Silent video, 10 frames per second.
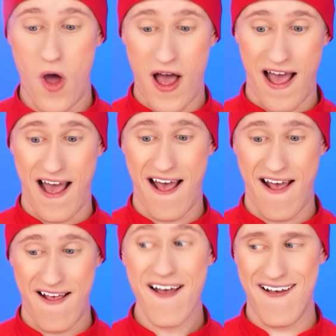Biến nó
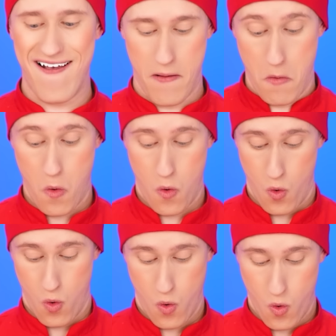từ nước
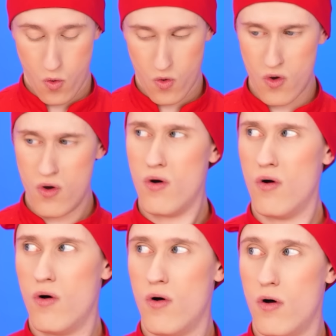Thành á, một cái thạch
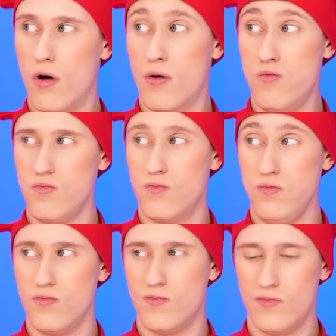này rất hay
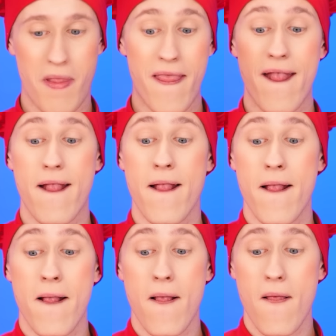Bây giờ thì
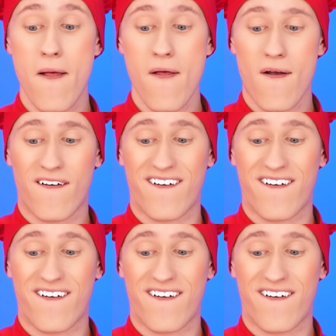à, mình cần